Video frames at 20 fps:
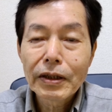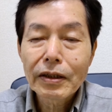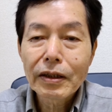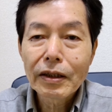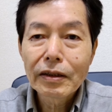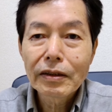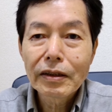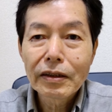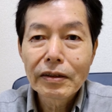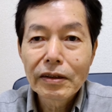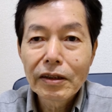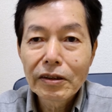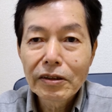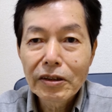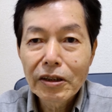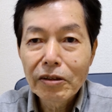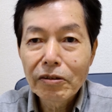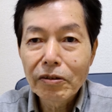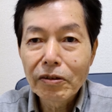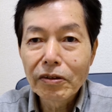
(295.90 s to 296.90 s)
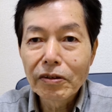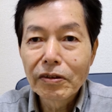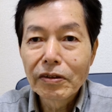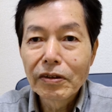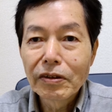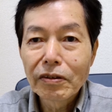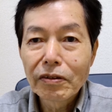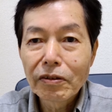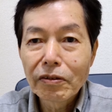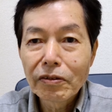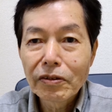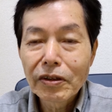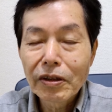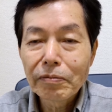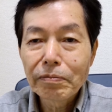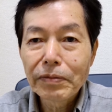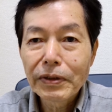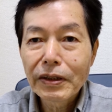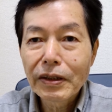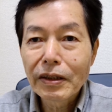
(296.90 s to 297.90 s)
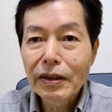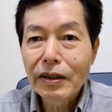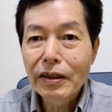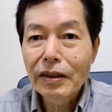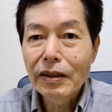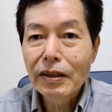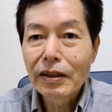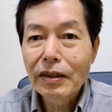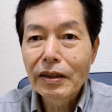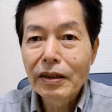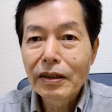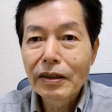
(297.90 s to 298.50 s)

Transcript: まあ簡単ですけど、大雑把な